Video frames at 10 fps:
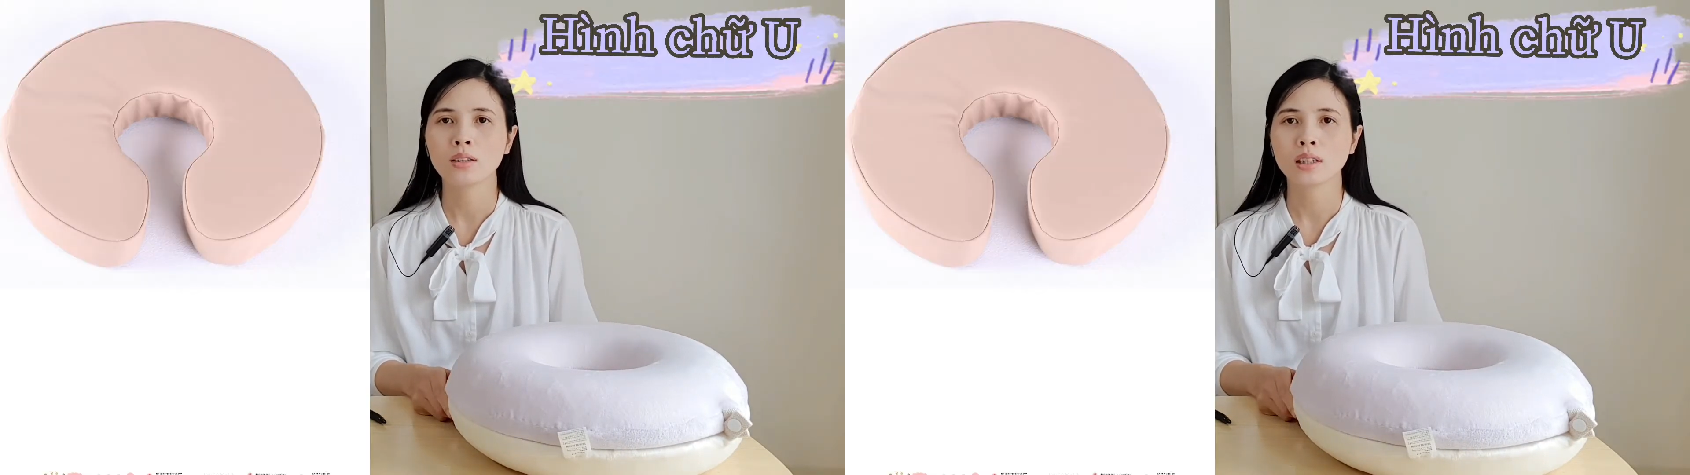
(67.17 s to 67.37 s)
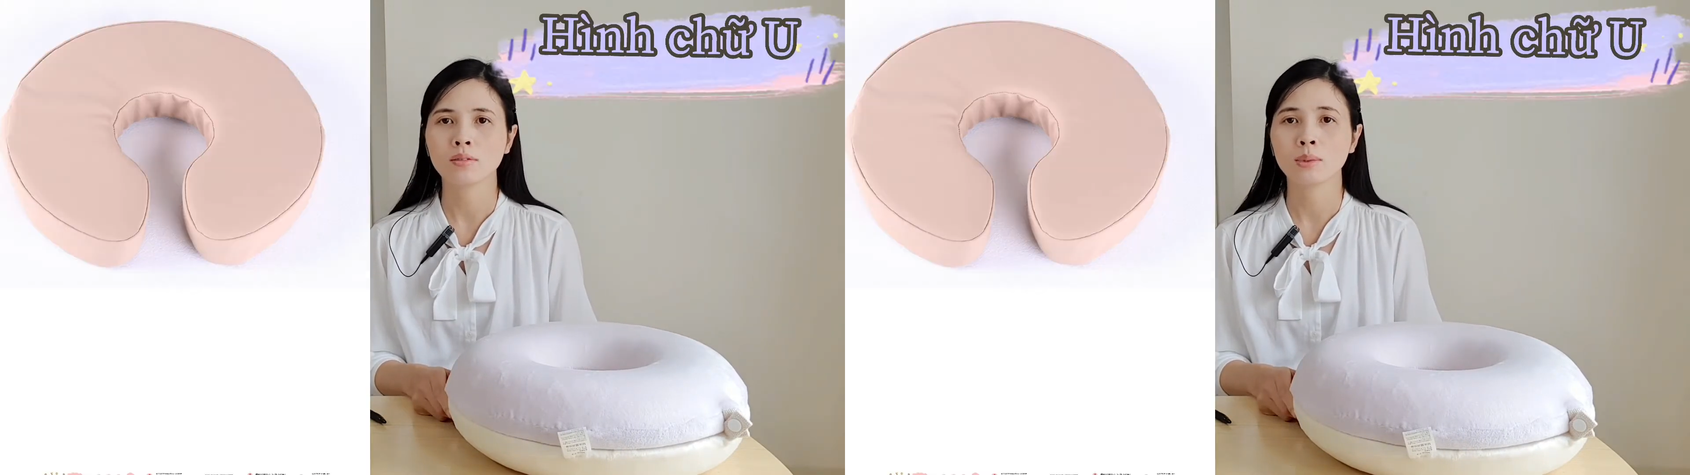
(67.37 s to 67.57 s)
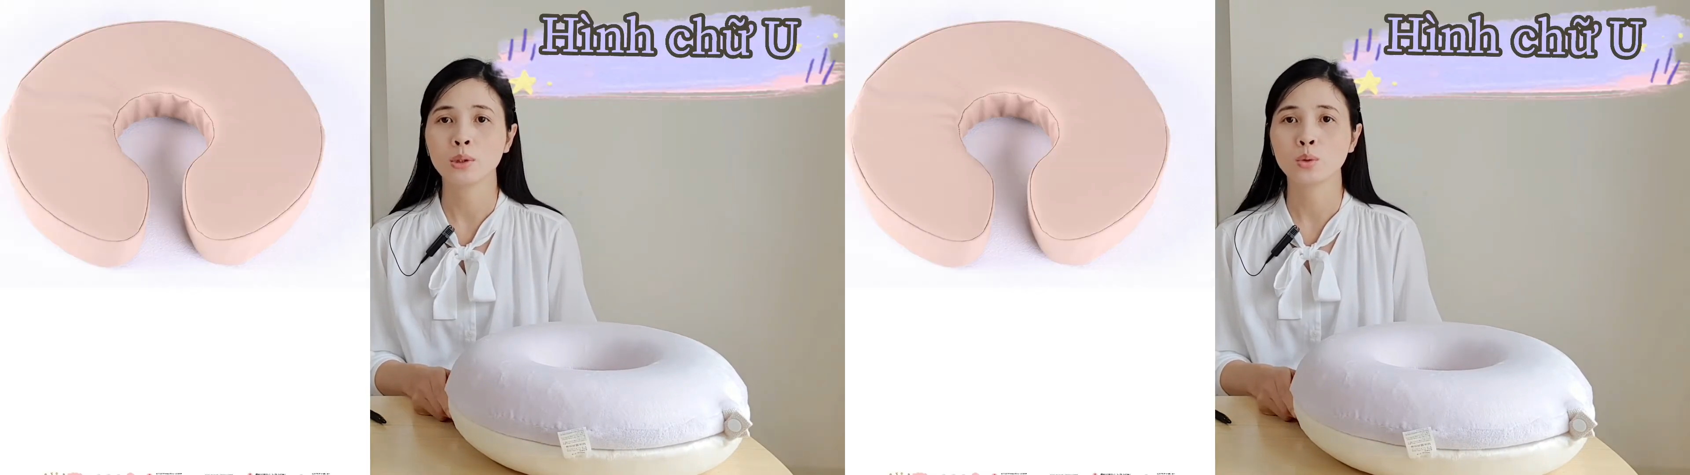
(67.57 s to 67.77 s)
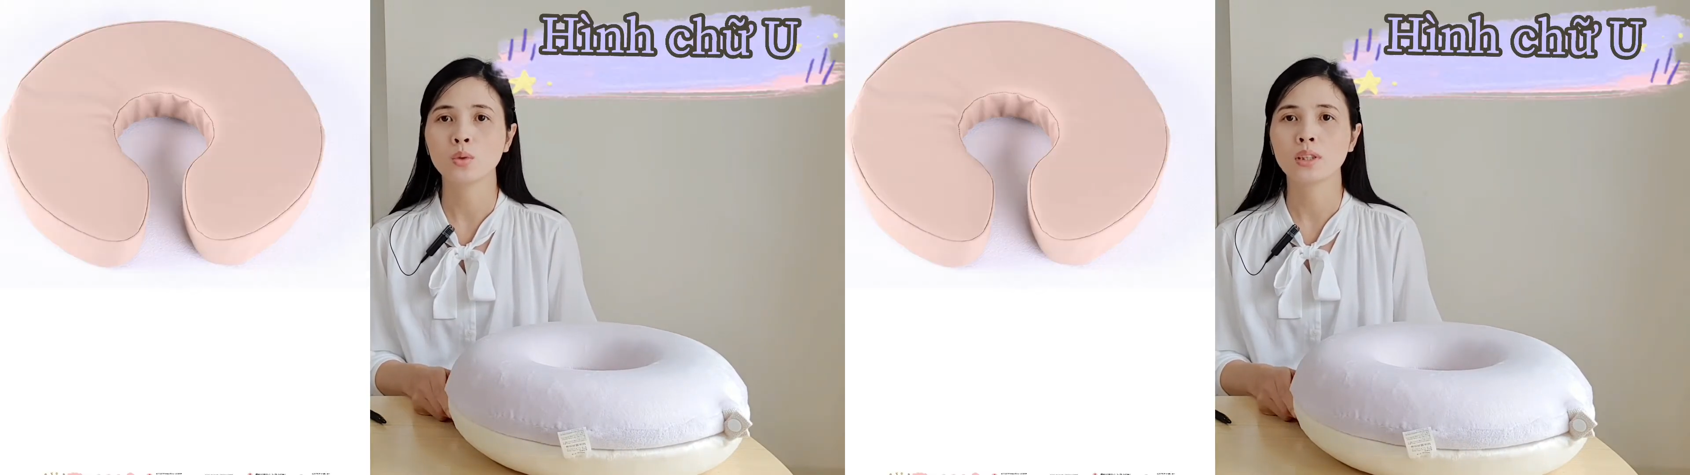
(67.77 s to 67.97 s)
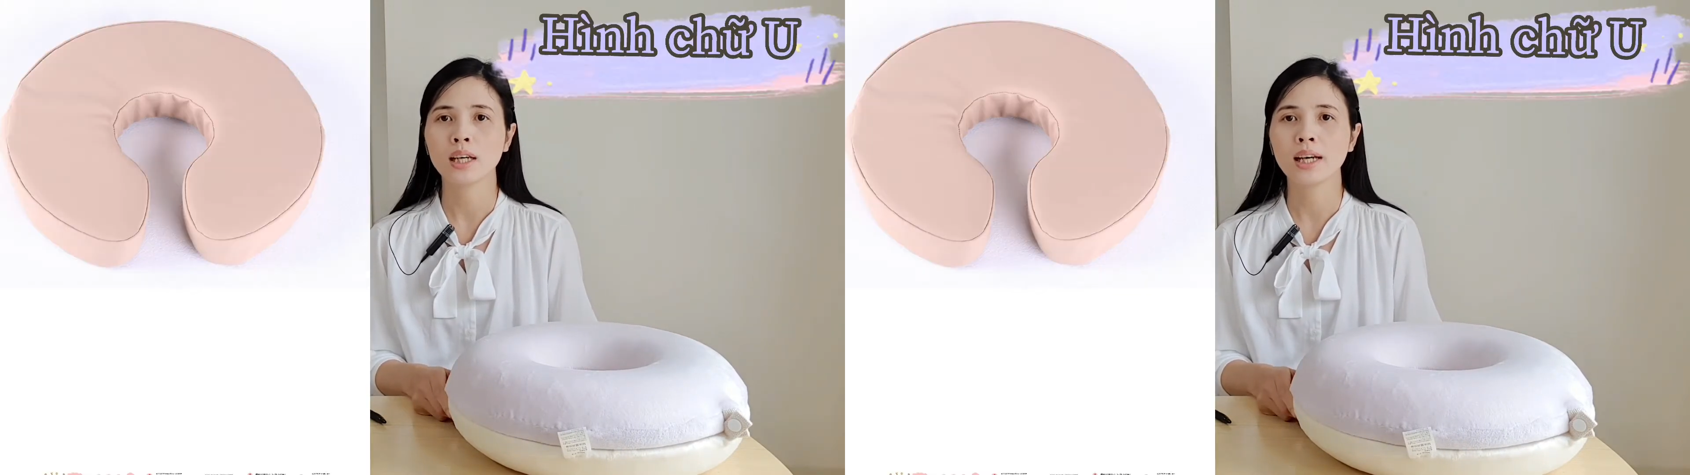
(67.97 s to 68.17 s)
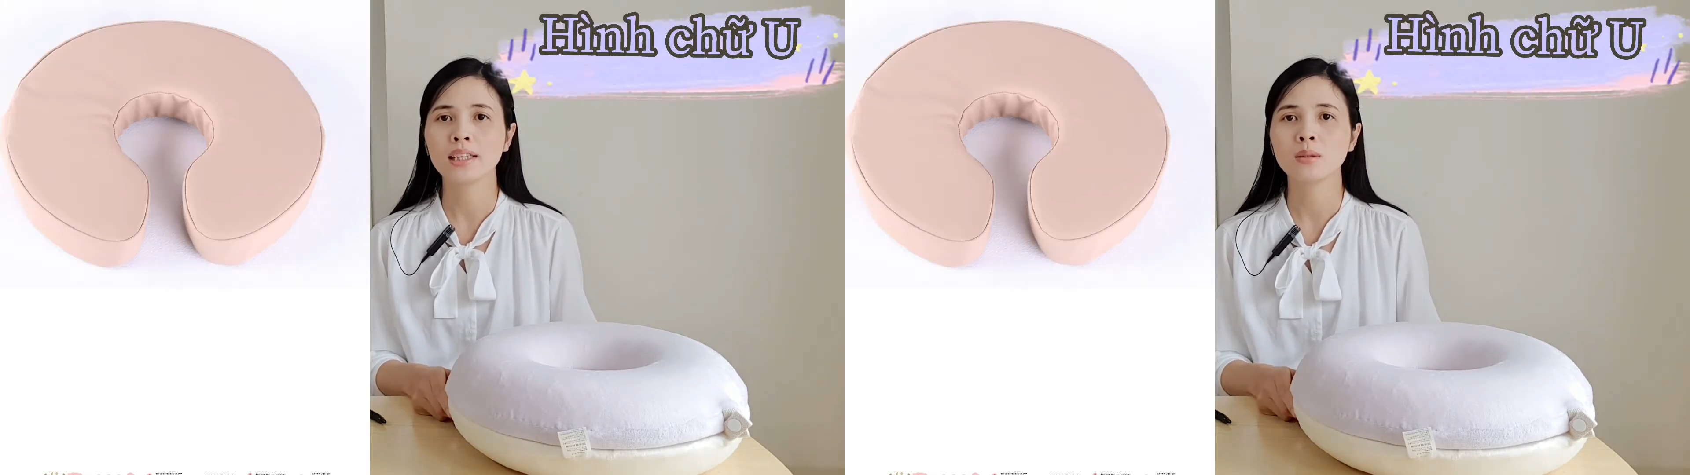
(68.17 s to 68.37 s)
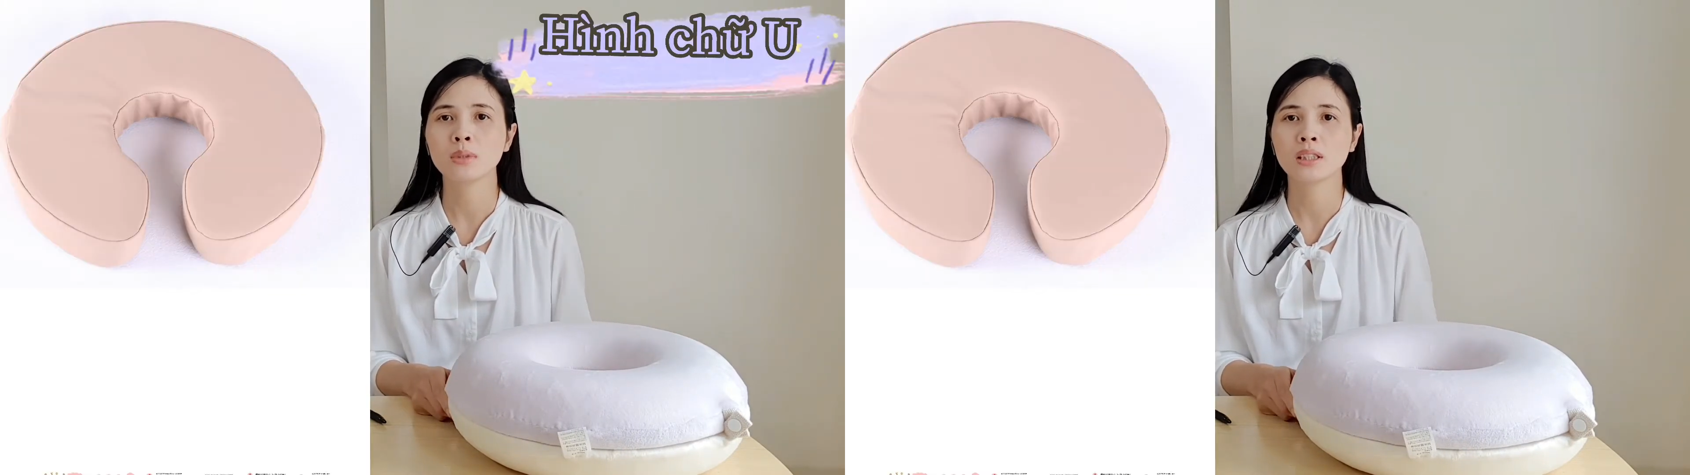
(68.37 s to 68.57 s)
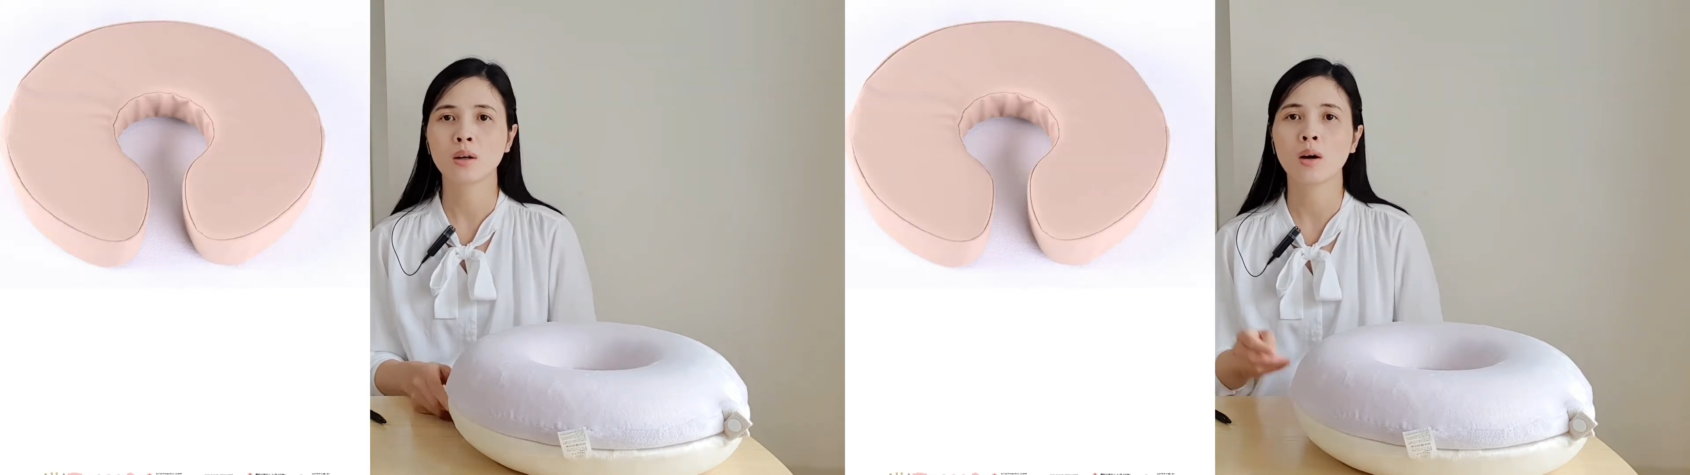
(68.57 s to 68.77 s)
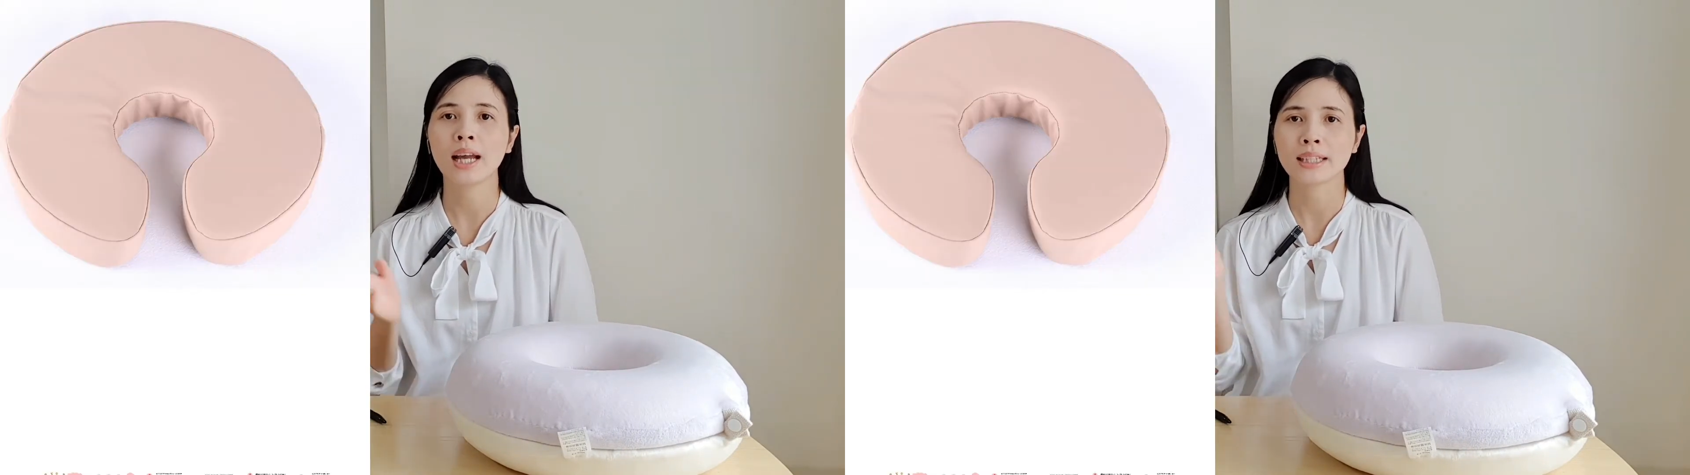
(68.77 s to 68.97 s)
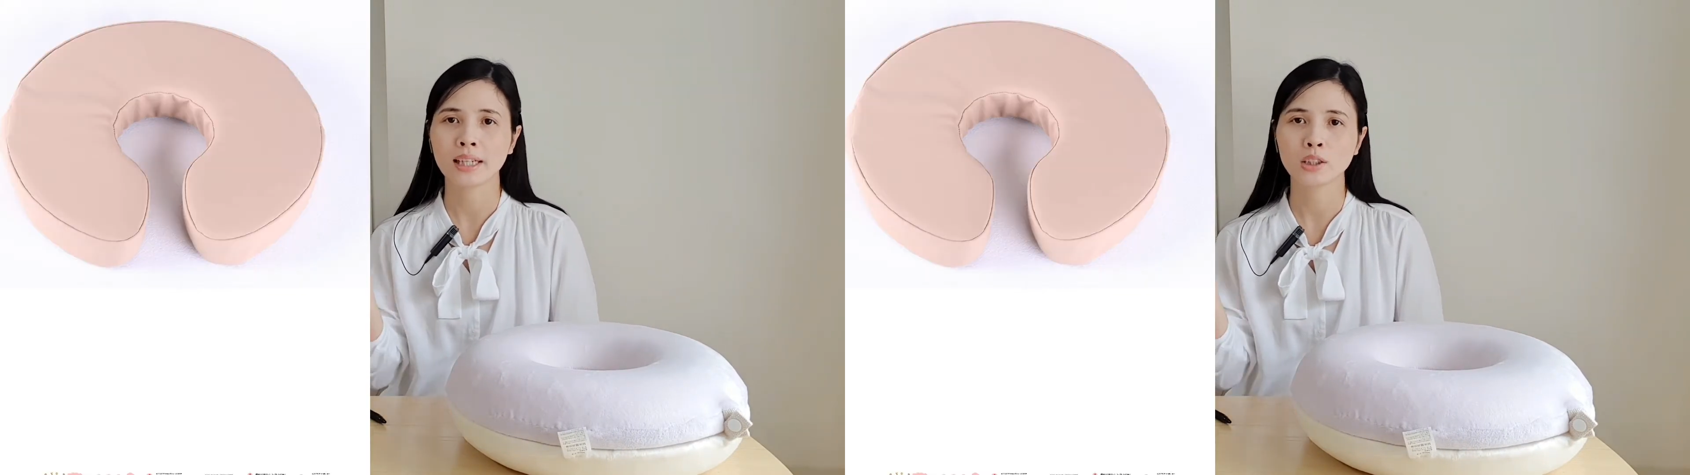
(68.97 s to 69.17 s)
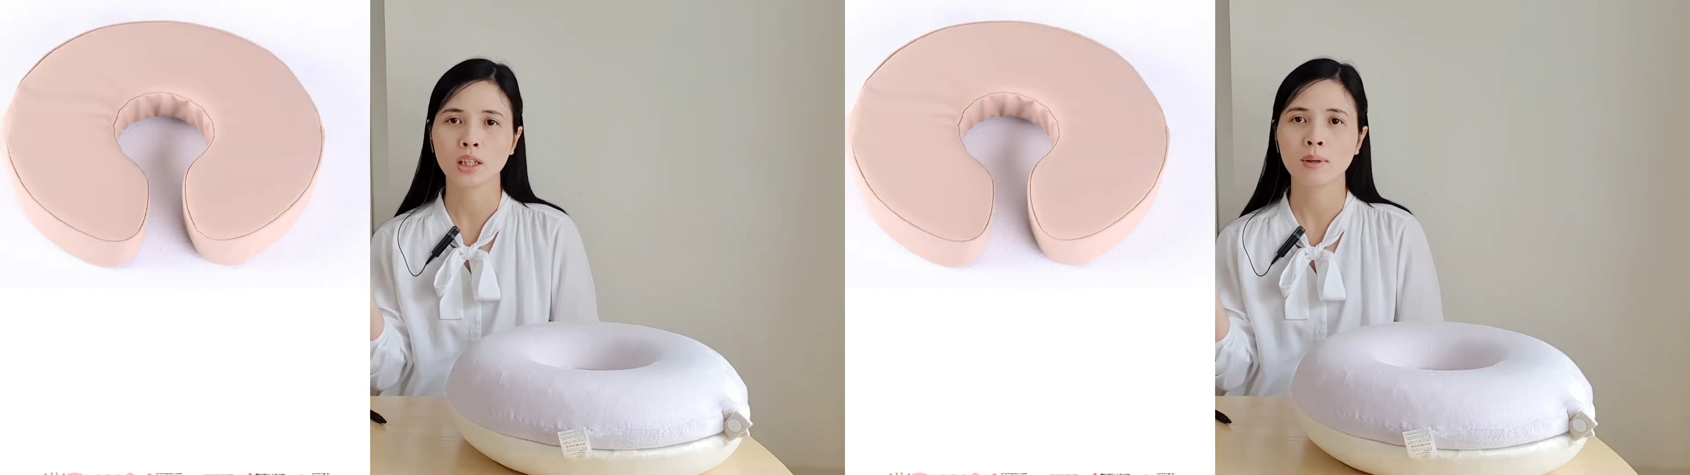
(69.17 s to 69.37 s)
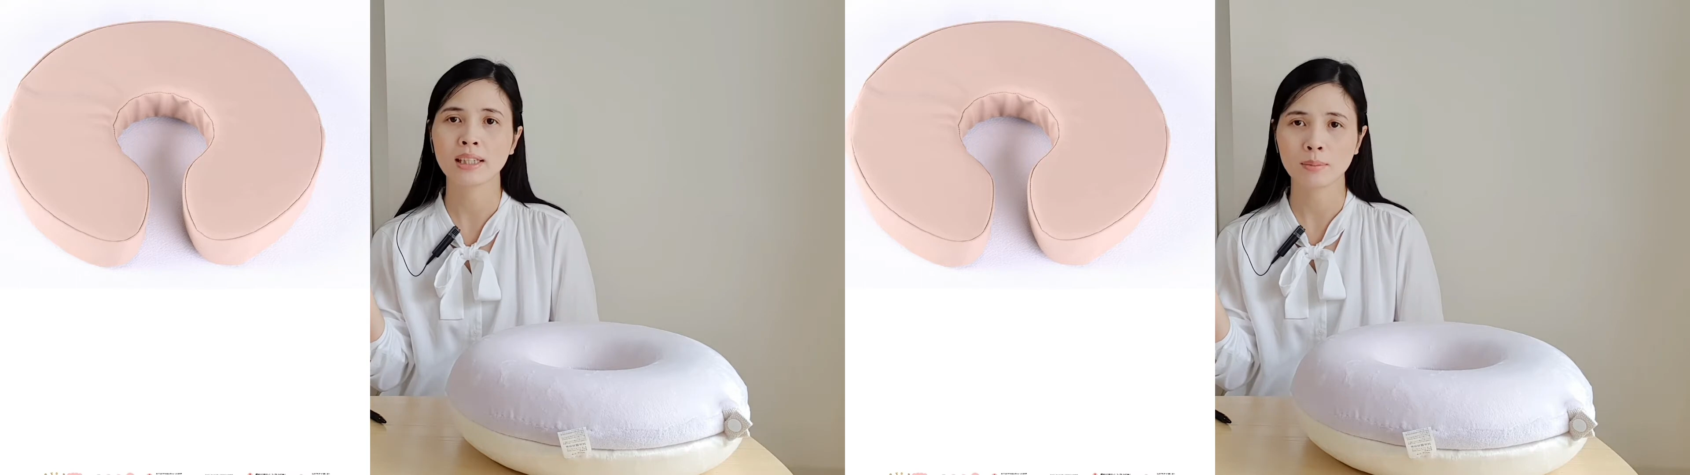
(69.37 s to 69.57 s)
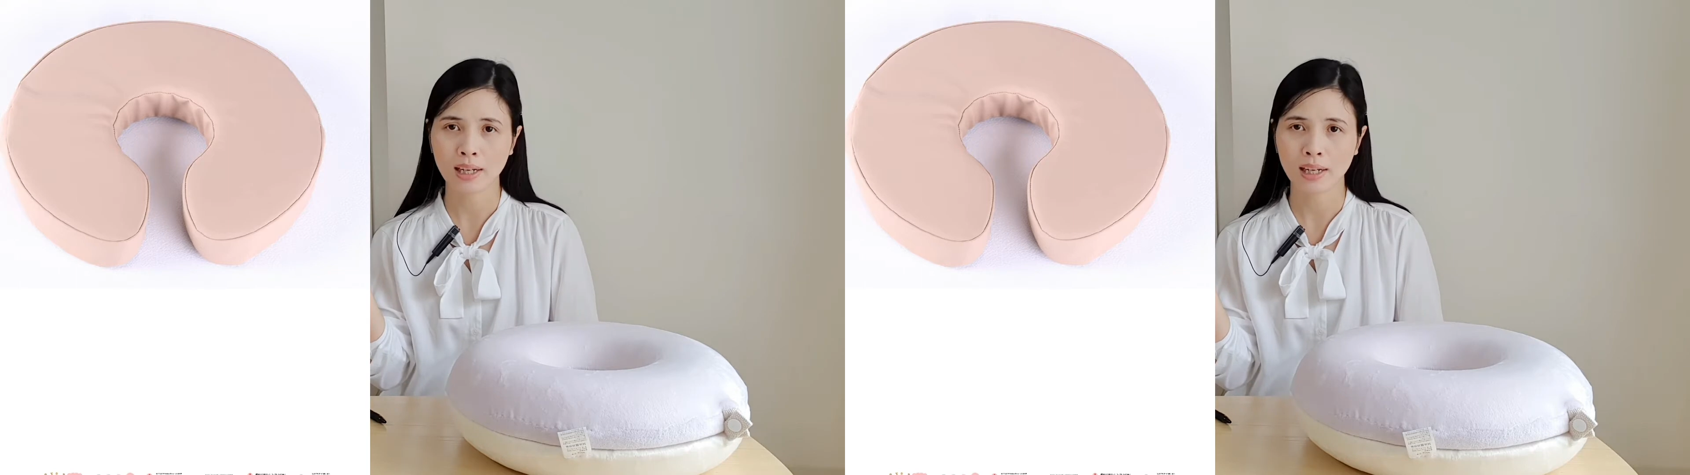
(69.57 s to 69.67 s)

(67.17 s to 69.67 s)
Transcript: sản phẩm hình chữ U ở đây nhưng mình có ảnh đây cho các bạn tham